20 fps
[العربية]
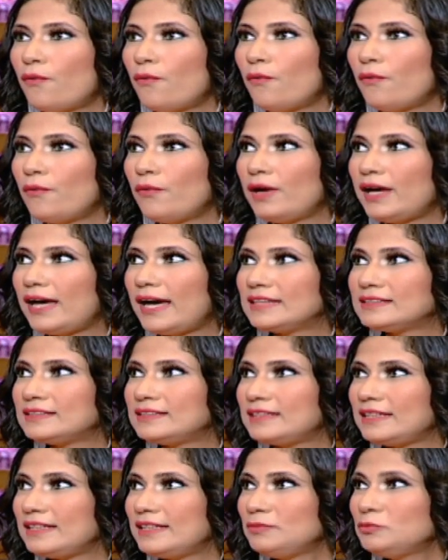
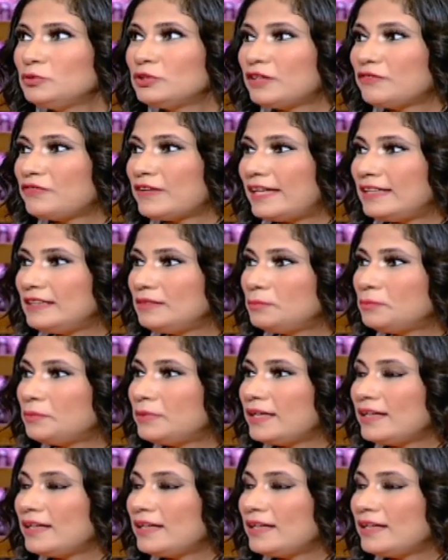وقد ايه متفائلين